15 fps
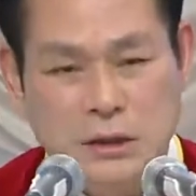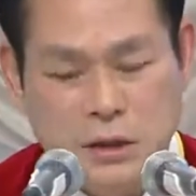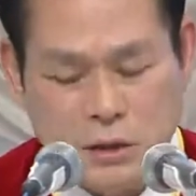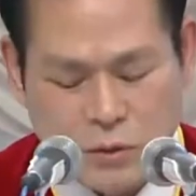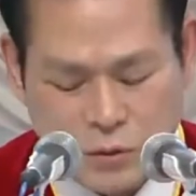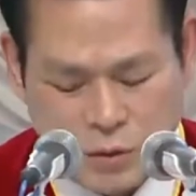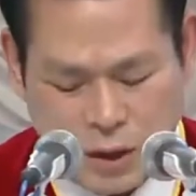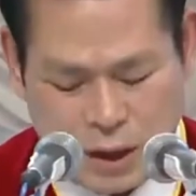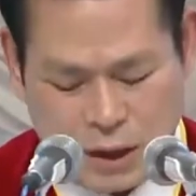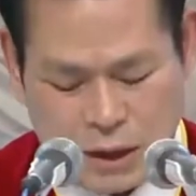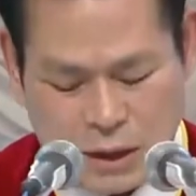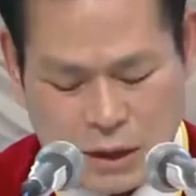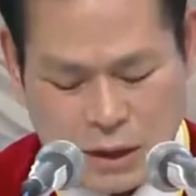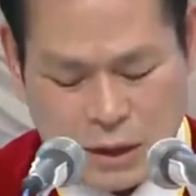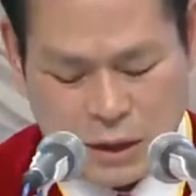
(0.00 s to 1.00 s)
節と
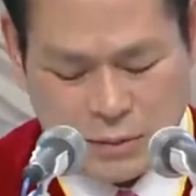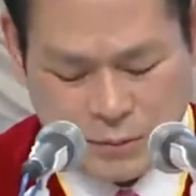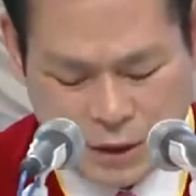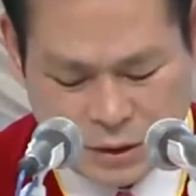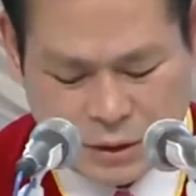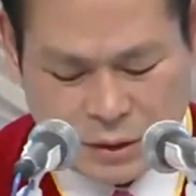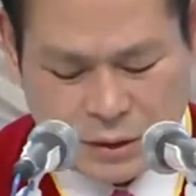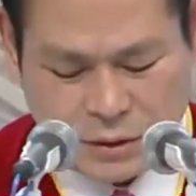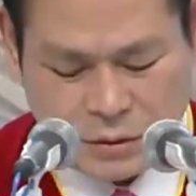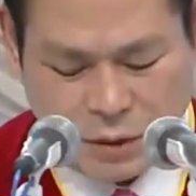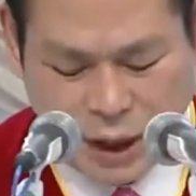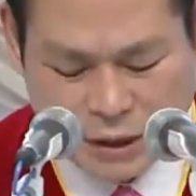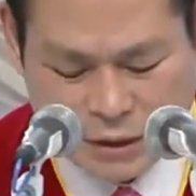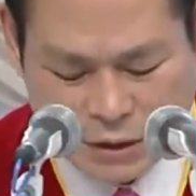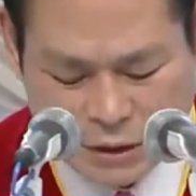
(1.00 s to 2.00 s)
骨髄の分
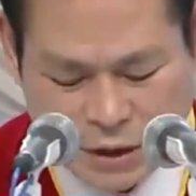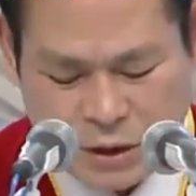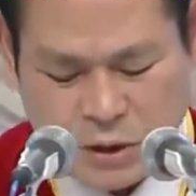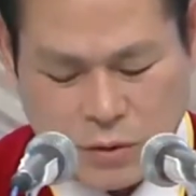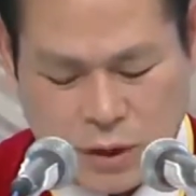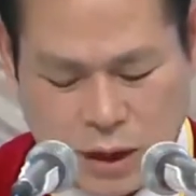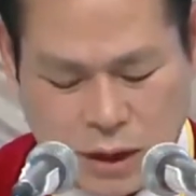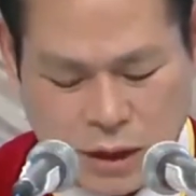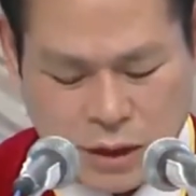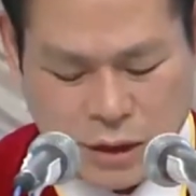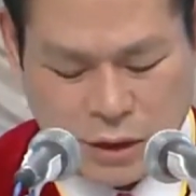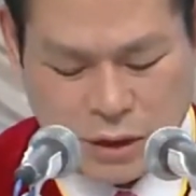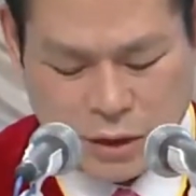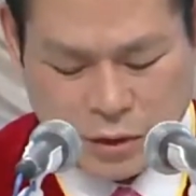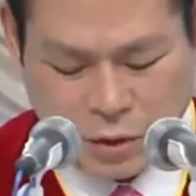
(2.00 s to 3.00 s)
かれ目さえも
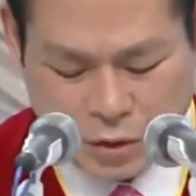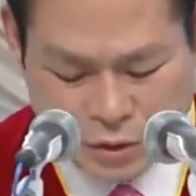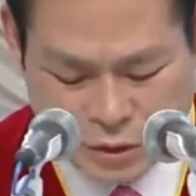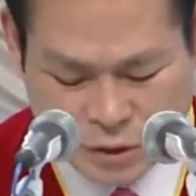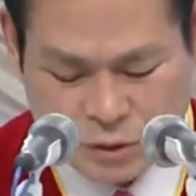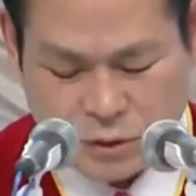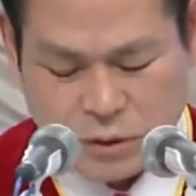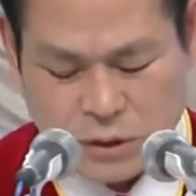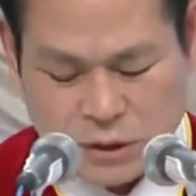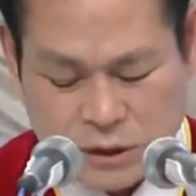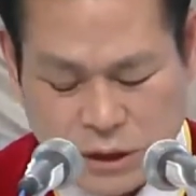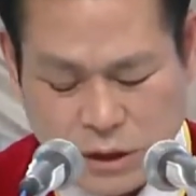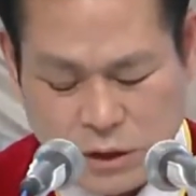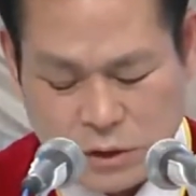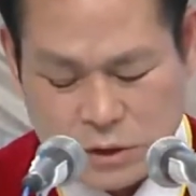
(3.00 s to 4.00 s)
差し通
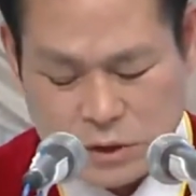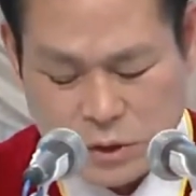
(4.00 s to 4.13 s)
し、